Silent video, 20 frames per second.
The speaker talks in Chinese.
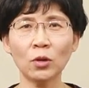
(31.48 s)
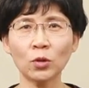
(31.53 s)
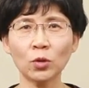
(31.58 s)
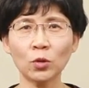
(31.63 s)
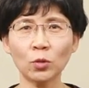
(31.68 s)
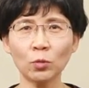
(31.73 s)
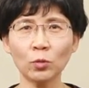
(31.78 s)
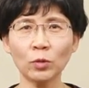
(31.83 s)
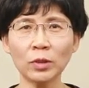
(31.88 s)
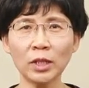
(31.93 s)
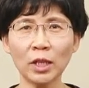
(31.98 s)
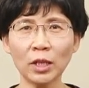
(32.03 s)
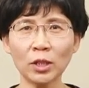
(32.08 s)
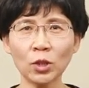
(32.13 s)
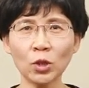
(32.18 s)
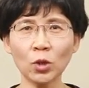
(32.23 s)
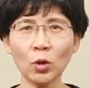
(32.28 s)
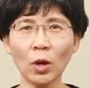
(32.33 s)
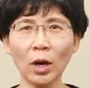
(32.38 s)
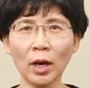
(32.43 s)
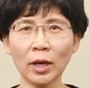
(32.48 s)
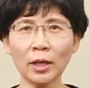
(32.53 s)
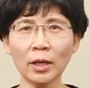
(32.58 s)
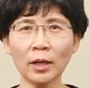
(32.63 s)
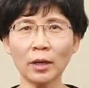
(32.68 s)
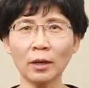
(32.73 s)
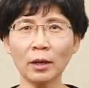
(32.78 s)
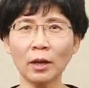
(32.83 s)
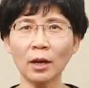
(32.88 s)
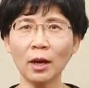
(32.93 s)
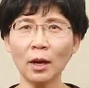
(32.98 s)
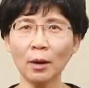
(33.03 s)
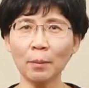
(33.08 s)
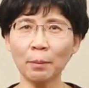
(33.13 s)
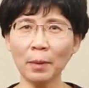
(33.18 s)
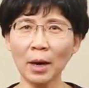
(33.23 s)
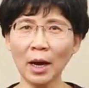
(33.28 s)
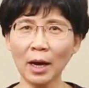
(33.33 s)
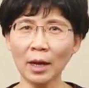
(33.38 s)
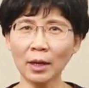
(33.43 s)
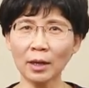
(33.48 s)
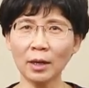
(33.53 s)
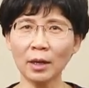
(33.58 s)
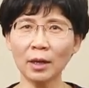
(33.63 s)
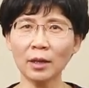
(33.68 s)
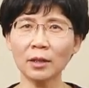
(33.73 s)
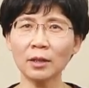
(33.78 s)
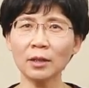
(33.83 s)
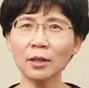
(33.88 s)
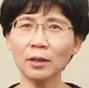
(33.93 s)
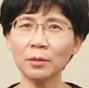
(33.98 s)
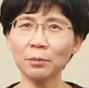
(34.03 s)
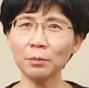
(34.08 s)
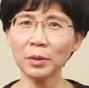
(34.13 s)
逐渐创立了八纲、